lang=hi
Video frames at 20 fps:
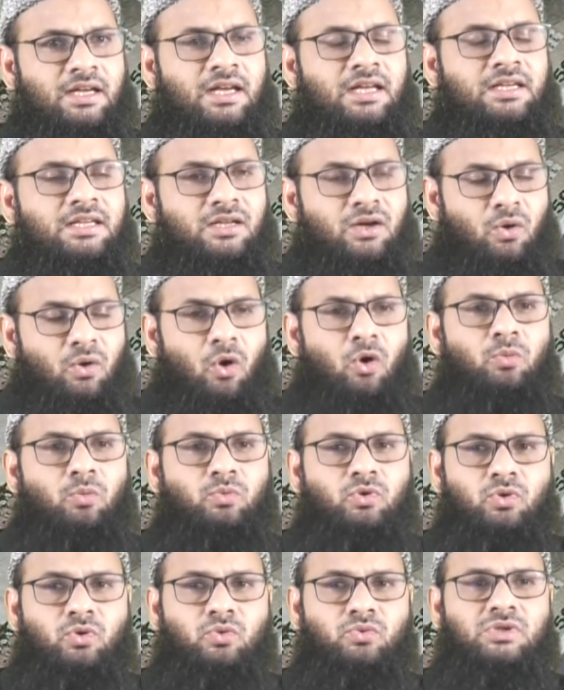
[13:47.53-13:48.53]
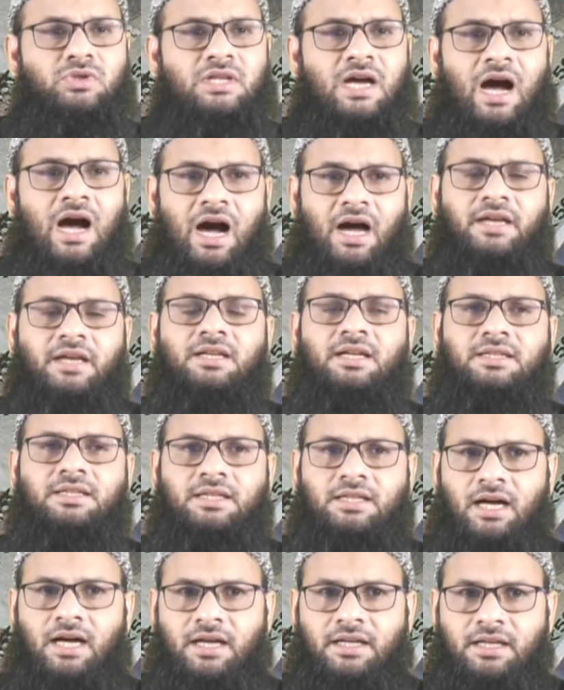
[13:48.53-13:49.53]
लेकिन कौम को उसका आईना
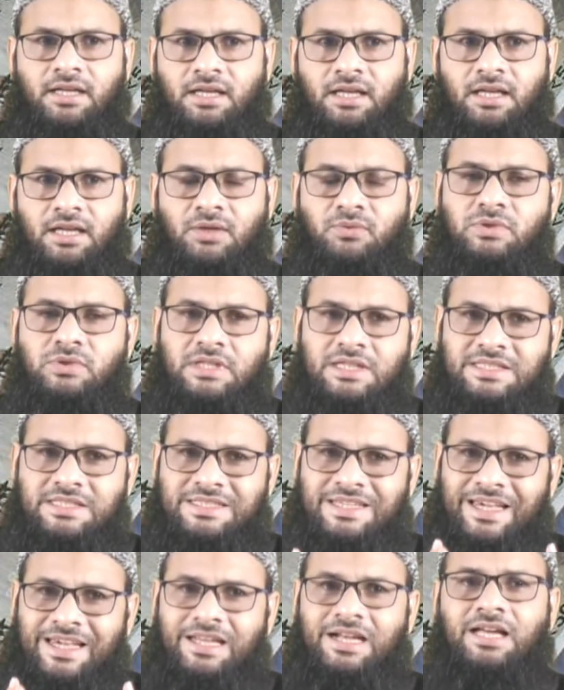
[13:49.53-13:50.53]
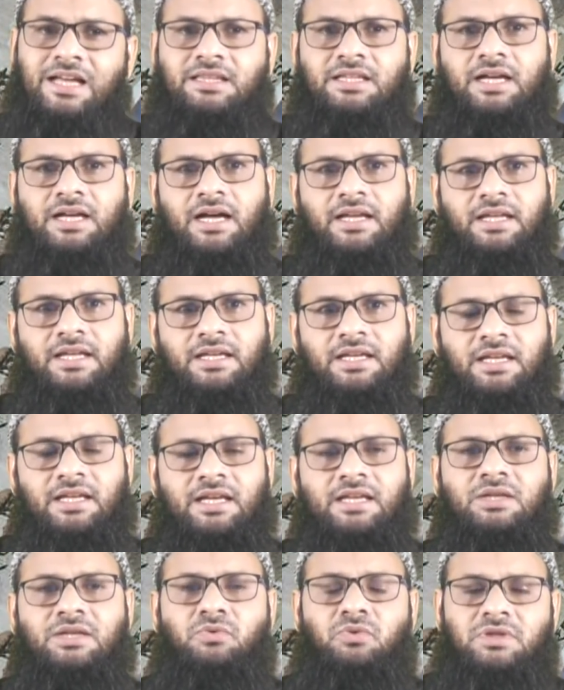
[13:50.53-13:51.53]
दिखाने के लिए उसका चेहरा दिखाने के
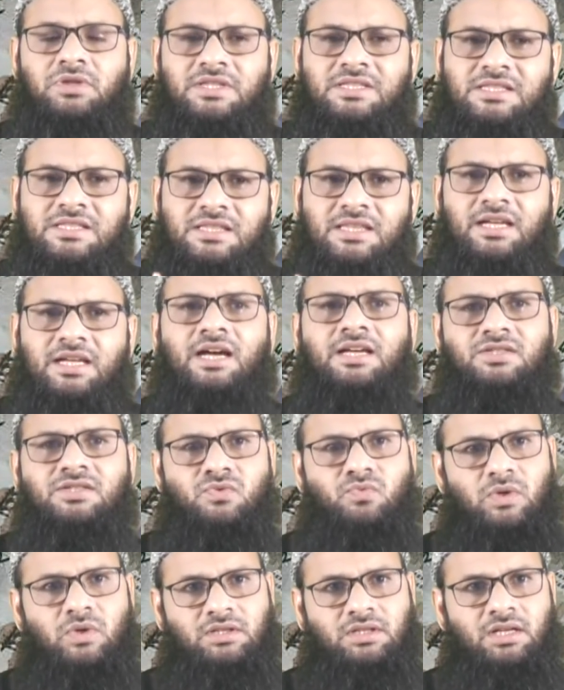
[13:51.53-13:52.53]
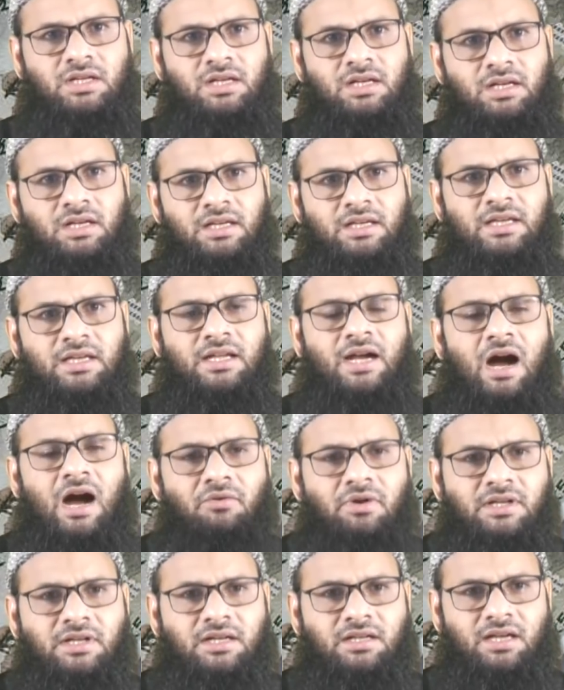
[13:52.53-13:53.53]
लिए कि वो किस तरह इस वक्त
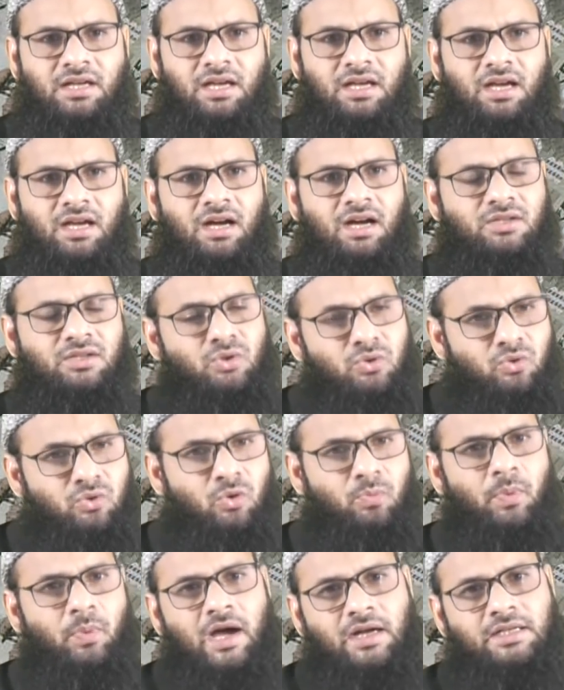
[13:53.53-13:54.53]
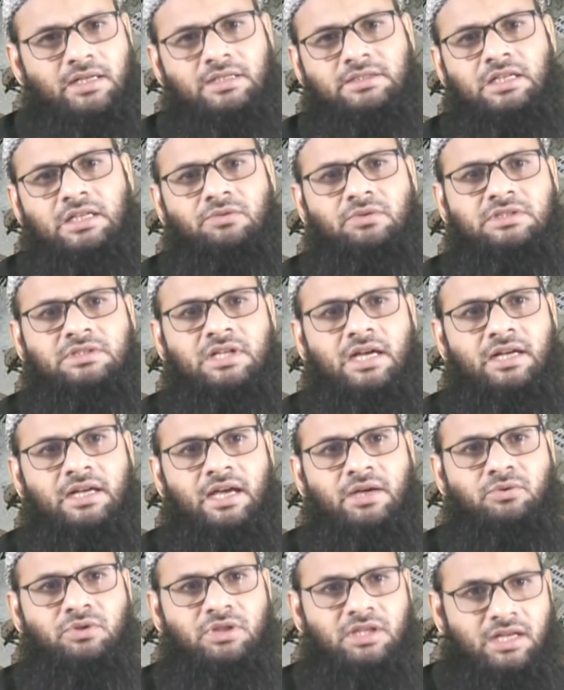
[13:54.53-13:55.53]
गिरावट के हदों को पार करता हुआ जा
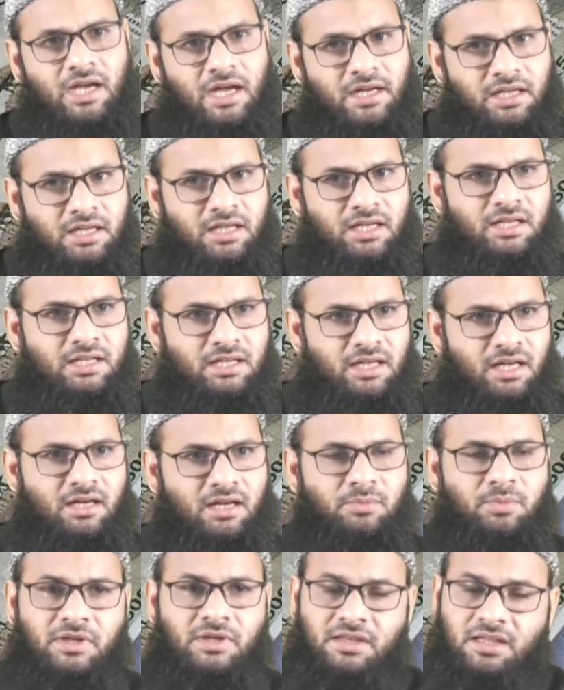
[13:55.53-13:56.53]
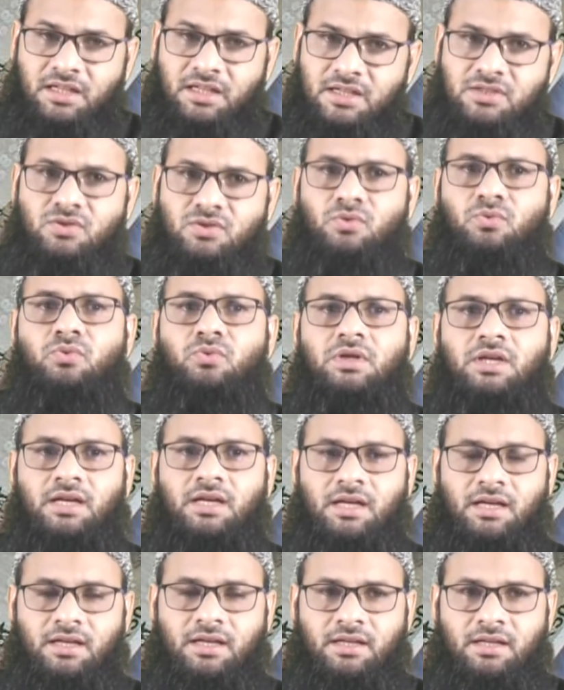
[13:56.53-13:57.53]
रहा है वो दिखाने के लिए ये खबरें देना ज़रूरी
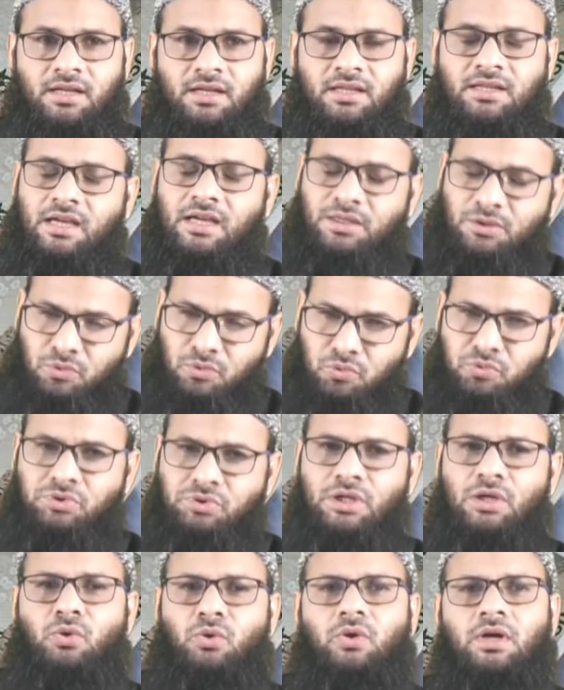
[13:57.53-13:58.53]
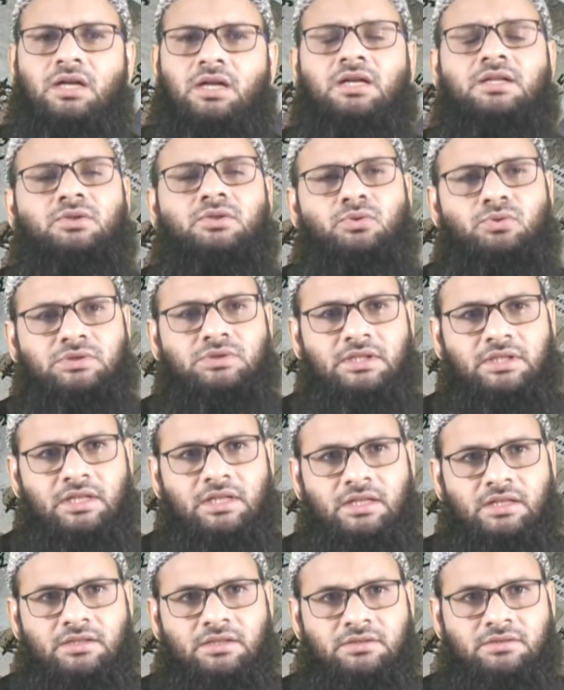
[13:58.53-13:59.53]
है ताकि दूसरे लोग अलर्ट हो
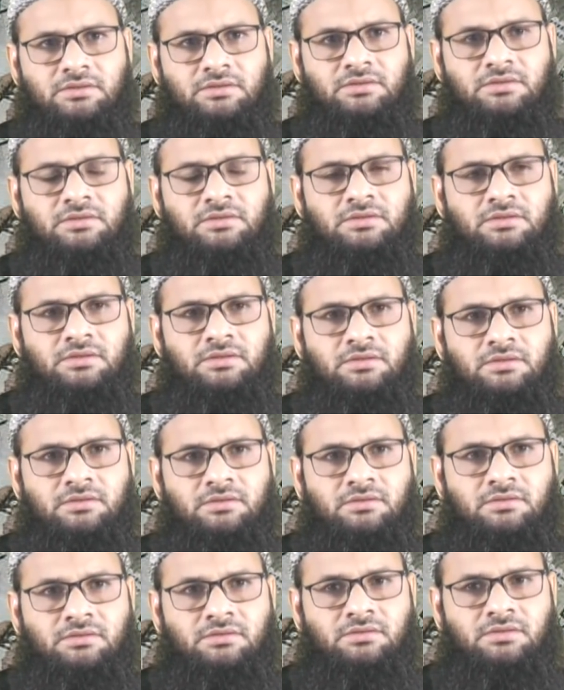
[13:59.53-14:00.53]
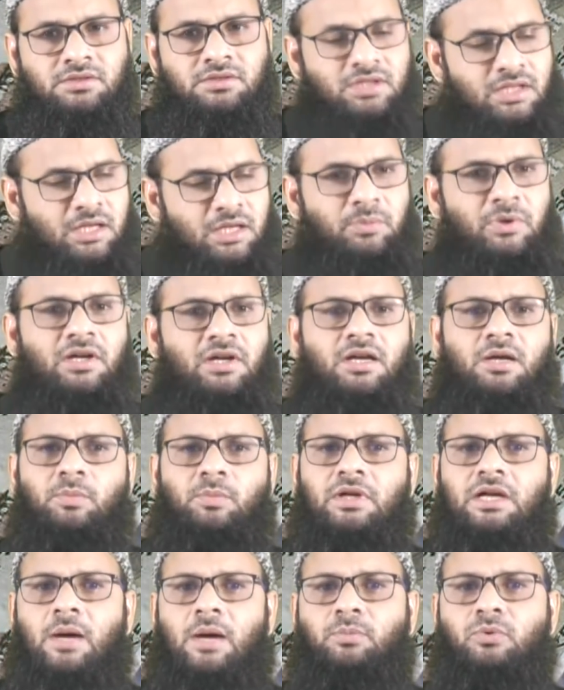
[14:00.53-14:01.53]
सके इसलिए मैं ये
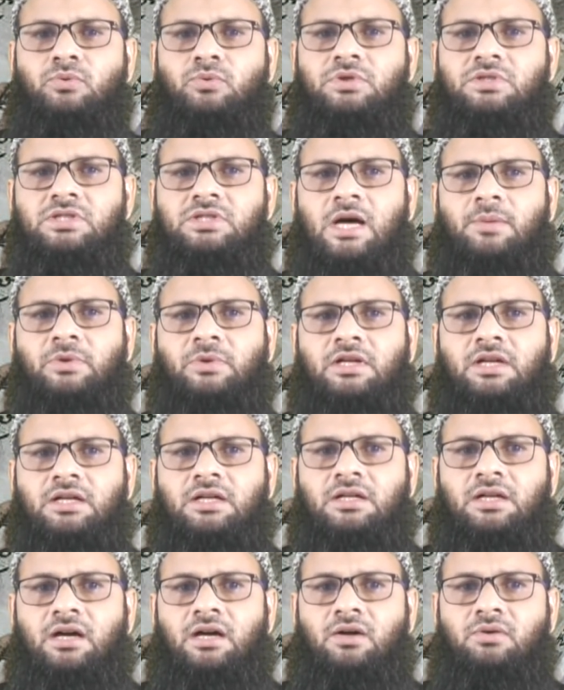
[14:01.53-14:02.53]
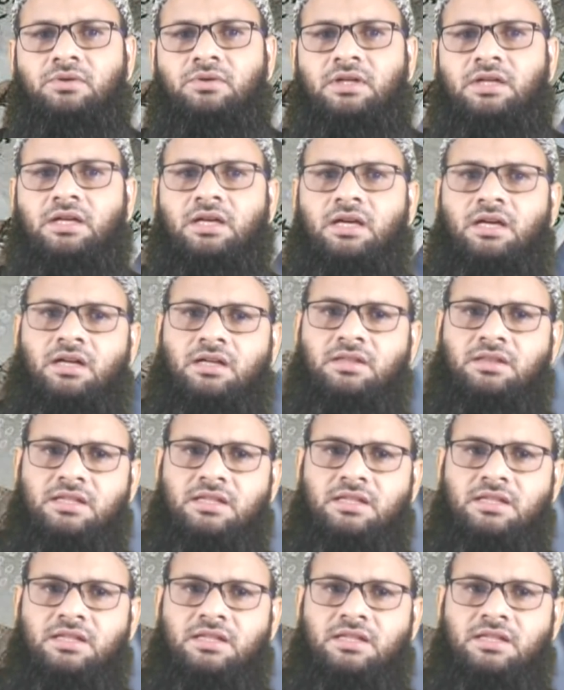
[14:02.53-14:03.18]
खबर आप लोगों के सामने रख रहा हूँ कि एक